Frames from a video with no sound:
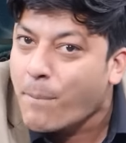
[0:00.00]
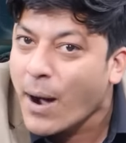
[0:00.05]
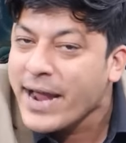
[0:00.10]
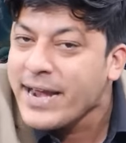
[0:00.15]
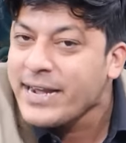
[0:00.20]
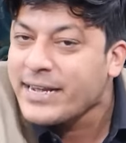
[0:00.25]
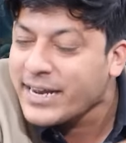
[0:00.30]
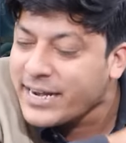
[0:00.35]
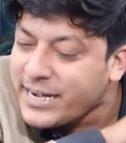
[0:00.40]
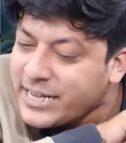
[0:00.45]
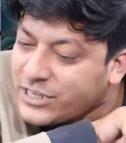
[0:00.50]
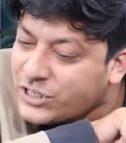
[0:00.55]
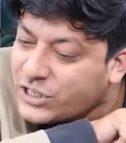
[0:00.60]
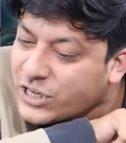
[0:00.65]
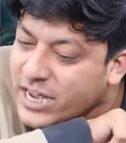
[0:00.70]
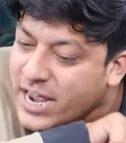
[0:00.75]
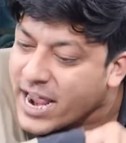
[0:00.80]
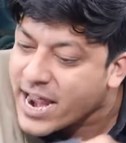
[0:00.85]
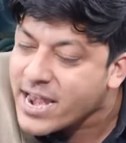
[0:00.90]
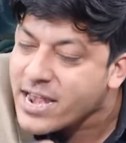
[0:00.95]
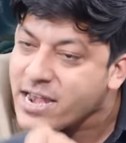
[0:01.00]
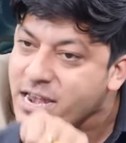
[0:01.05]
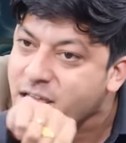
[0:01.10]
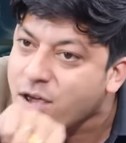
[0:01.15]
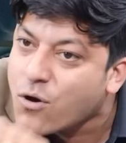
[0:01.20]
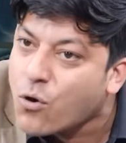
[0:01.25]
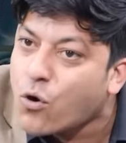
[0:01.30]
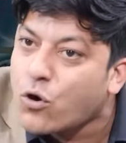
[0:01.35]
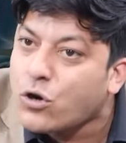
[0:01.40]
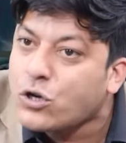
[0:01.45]
బయట నుంచి
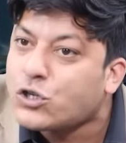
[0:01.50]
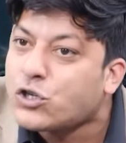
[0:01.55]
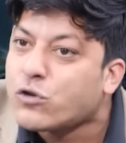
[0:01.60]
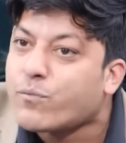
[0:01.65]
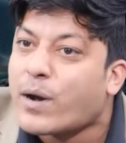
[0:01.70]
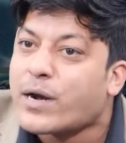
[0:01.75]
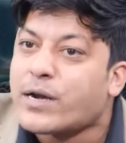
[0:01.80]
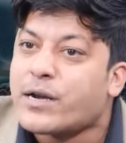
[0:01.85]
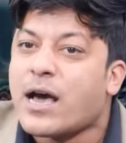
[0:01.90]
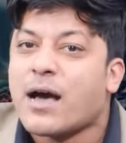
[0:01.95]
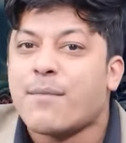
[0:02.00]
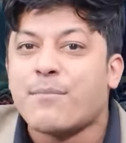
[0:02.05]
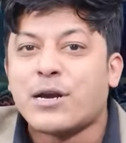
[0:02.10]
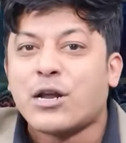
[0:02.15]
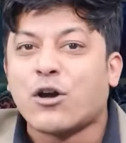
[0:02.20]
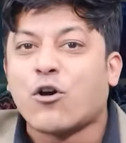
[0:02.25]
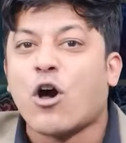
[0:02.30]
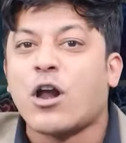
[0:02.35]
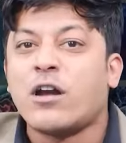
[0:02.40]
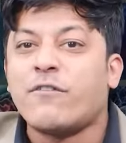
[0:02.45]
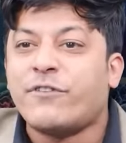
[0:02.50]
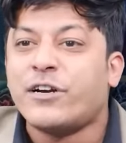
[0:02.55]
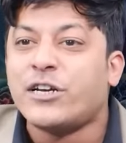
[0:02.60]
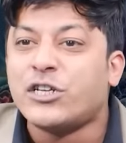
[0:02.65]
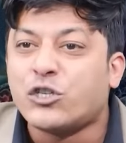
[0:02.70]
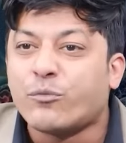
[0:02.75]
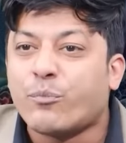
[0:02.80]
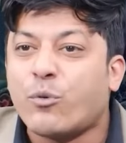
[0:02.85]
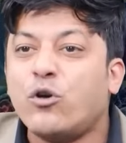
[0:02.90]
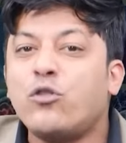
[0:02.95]
ఎన్ని హోల్స్ పడ్డా మన
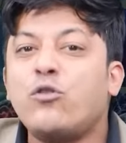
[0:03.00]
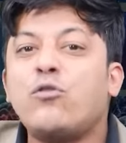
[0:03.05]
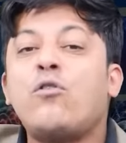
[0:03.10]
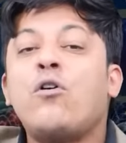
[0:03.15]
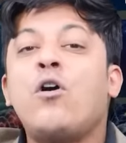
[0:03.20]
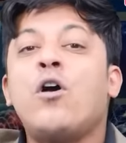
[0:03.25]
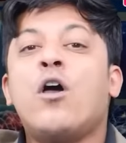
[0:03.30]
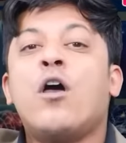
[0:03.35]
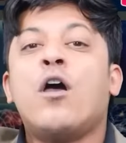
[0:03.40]
కాన్ఫిడెన్స్ పోదు